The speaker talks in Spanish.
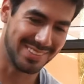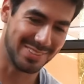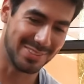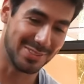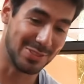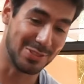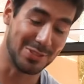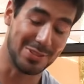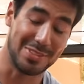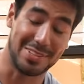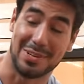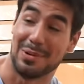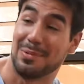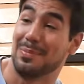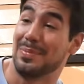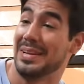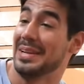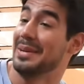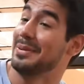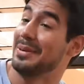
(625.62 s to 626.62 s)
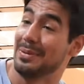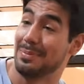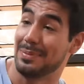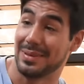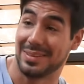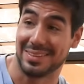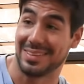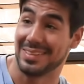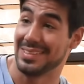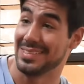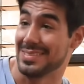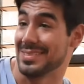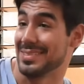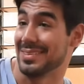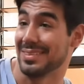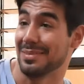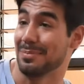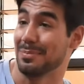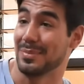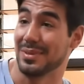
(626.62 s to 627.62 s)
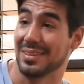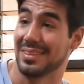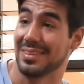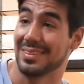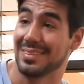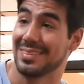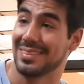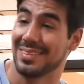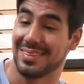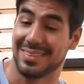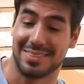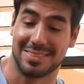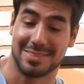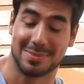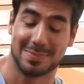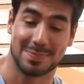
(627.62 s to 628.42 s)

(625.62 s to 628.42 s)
no, no, tengo palabras para agradecerte, en verdad. Eh,